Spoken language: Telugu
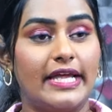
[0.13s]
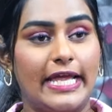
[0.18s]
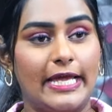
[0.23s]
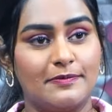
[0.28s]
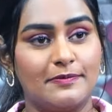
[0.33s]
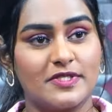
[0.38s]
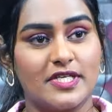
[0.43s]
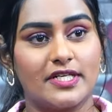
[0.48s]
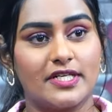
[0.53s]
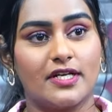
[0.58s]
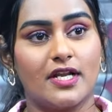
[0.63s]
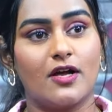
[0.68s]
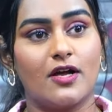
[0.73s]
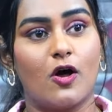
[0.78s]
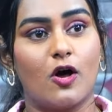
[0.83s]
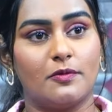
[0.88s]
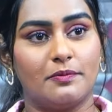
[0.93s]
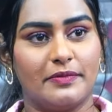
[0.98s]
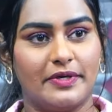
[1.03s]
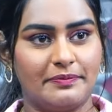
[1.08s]
ఏం జరిగినా
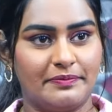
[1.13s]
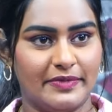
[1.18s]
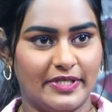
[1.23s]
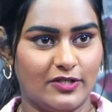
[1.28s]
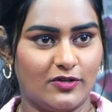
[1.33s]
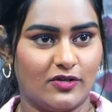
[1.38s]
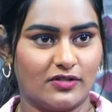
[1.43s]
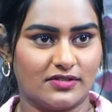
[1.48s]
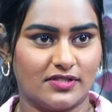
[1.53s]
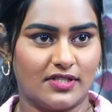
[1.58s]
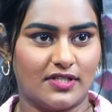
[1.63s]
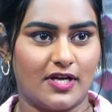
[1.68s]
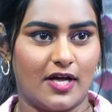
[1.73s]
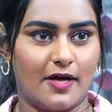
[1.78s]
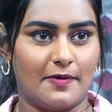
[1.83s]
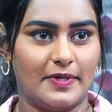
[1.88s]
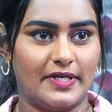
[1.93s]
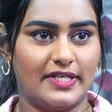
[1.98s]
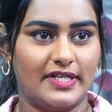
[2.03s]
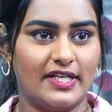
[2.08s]
గవర్నమెంట్ మీదకి వస్తుంది
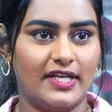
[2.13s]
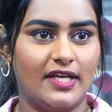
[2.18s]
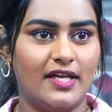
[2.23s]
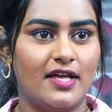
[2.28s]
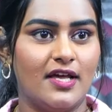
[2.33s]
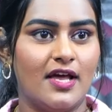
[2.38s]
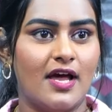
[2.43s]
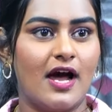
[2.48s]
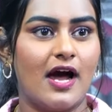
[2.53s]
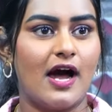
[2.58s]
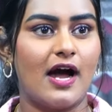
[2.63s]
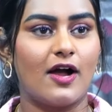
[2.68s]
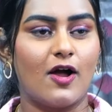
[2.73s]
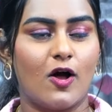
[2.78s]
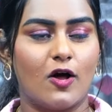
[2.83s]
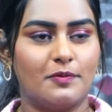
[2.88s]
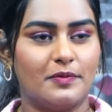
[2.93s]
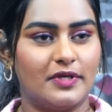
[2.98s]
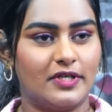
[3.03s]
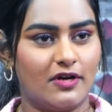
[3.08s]
కాబట్టి ఆ
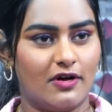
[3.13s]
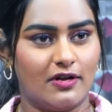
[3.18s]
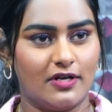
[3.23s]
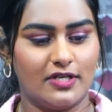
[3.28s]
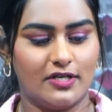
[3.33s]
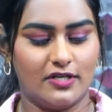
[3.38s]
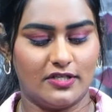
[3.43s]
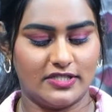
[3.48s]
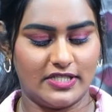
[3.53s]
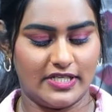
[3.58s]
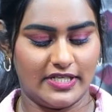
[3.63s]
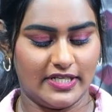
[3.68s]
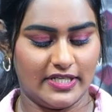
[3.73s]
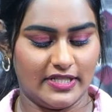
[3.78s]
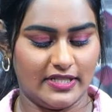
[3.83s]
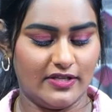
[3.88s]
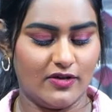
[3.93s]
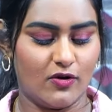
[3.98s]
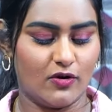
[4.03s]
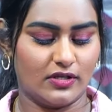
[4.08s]
గవర్నమెంట్ కాలేజ్లో
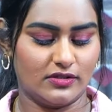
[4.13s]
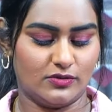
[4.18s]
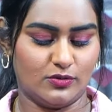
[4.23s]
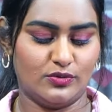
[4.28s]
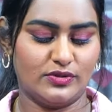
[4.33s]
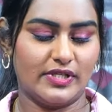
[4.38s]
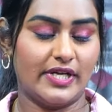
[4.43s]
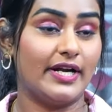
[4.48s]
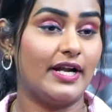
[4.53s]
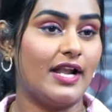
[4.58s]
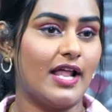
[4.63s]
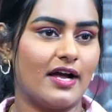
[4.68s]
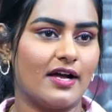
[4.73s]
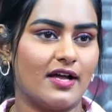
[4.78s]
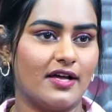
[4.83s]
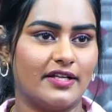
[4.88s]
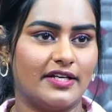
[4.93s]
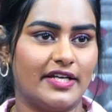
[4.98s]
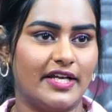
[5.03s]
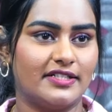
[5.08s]
జరిగింది ఒక సూసైడ్
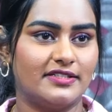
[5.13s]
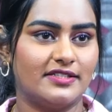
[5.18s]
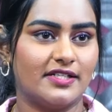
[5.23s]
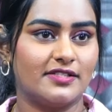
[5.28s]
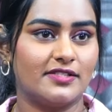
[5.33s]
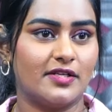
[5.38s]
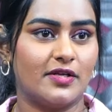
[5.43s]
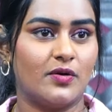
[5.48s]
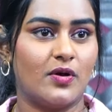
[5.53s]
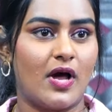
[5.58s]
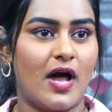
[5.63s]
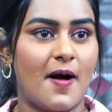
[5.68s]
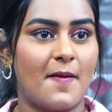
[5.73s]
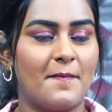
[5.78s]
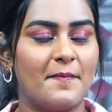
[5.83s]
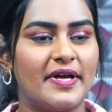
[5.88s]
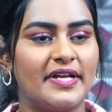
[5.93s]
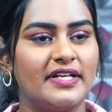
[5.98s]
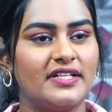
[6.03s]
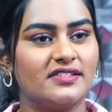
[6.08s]
లాగా క్రియేట్ చేశారు ఆ
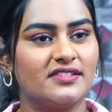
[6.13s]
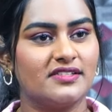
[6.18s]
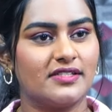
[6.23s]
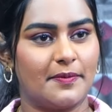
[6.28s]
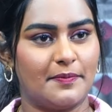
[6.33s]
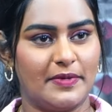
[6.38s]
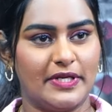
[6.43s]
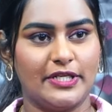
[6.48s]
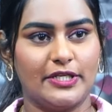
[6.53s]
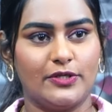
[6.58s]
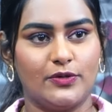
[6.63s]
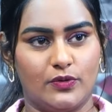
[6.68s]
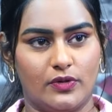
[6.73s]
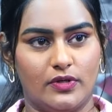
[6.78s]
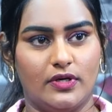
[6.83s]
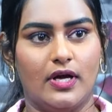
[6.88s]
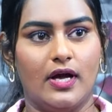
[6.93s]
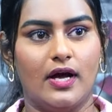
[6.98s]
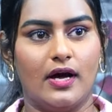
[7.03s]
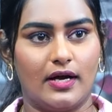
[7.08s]
అమ్మాయిని సెమీ
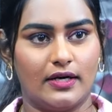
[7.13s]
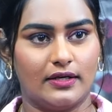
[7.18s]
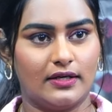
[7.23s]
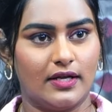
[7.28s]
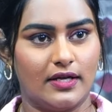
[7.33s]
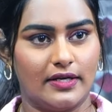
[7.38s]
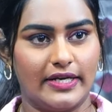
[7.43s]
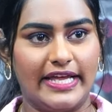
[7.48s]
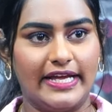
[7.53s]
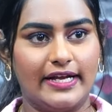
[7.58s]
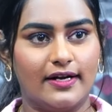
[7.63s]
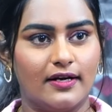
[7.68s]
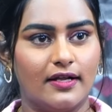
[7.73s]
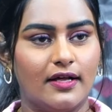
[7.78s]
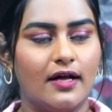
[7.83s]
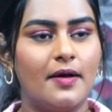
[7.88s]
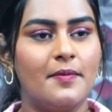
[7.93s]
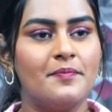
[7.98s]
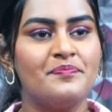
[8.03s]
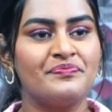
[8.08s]
న్యూడ్గా అట్లా
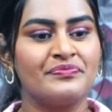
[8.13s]
నేకడ్గా